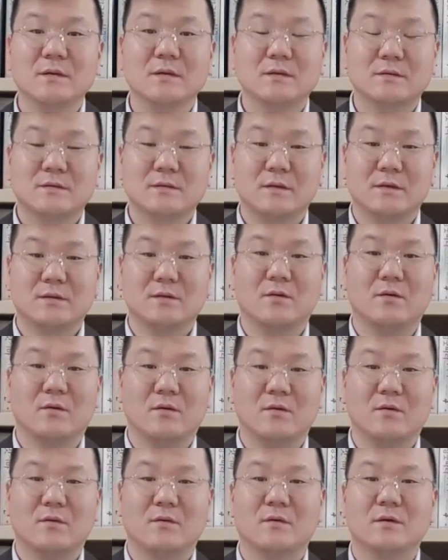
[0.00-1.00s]

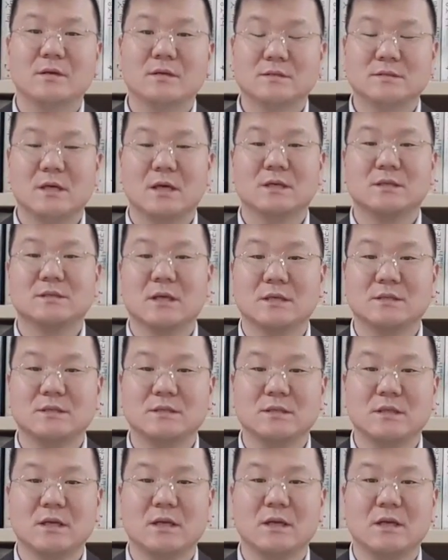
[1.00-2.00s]
그래서 자기
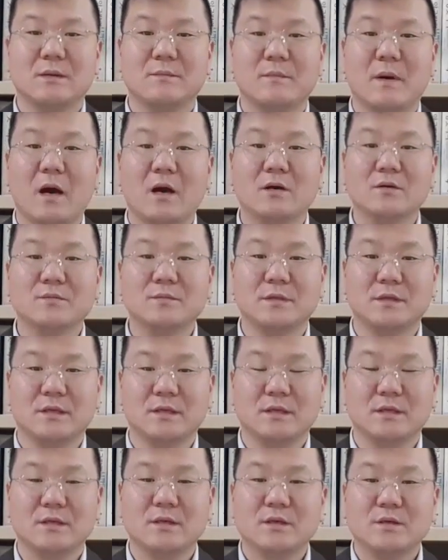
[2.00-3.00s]
자신의 마음이
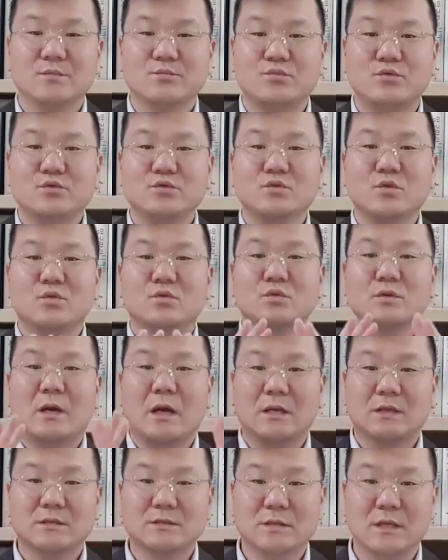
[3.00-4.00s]
분노로
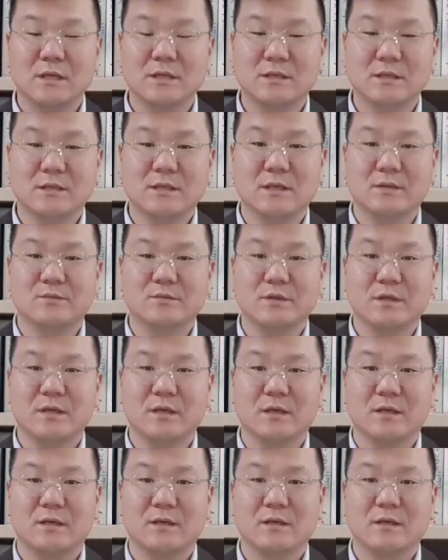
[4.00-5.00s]
가득 차 있기
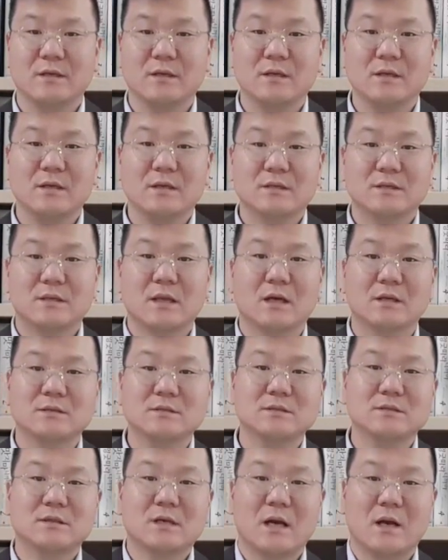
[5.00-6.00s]
때문에
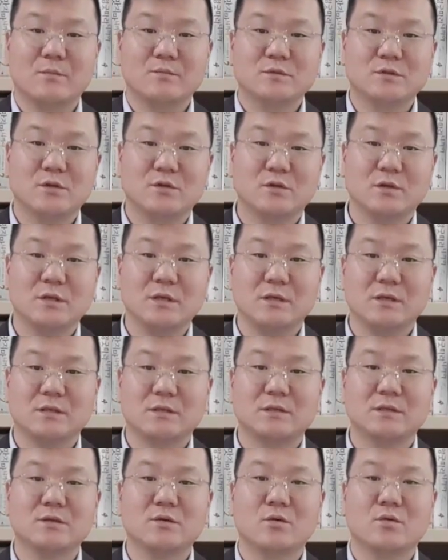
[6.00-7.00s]
다른 감정이
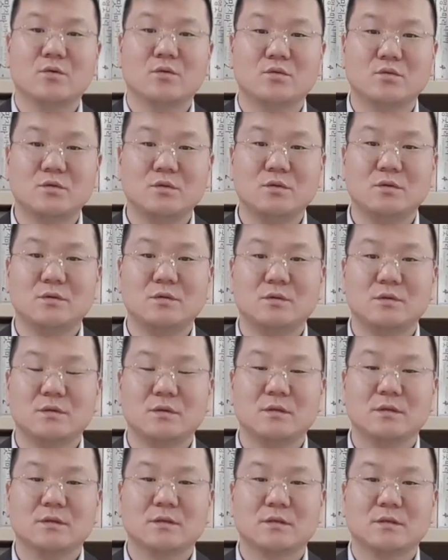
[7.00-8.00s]
들어올
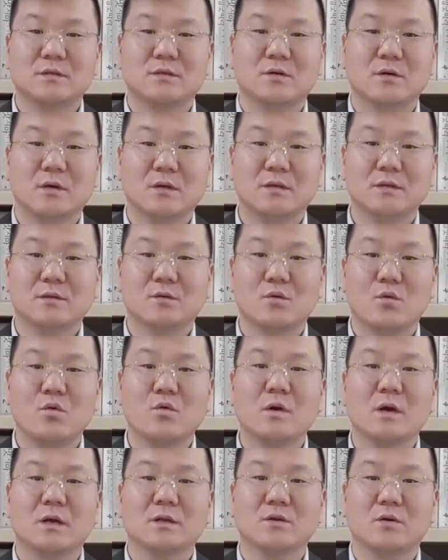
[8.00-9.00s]
그러한
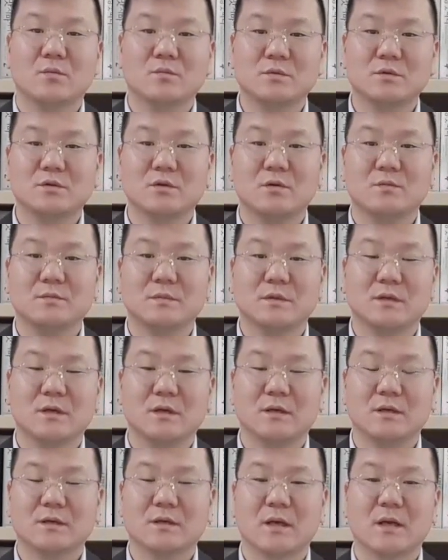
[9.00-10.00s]
공간이 없는 겁니다.
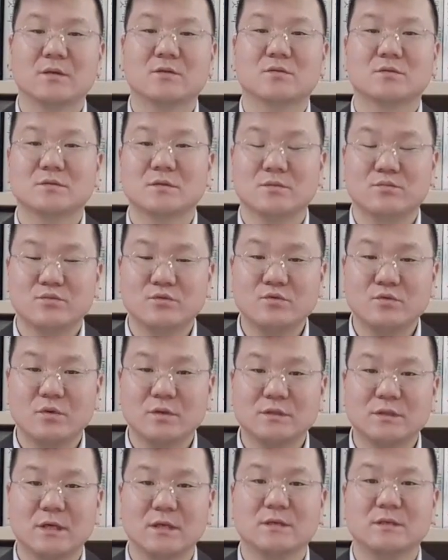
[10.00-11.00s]
계속 그냥 분노에
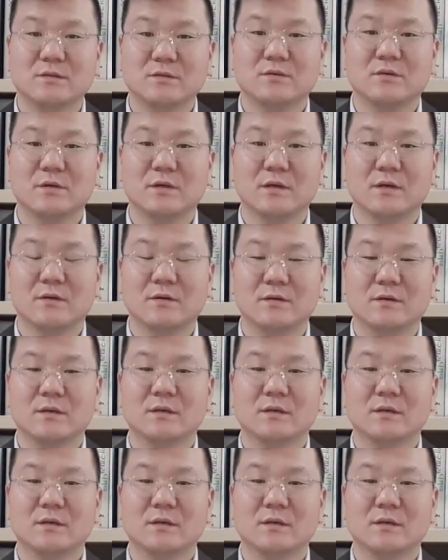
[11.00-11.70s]
차 있는 거예요.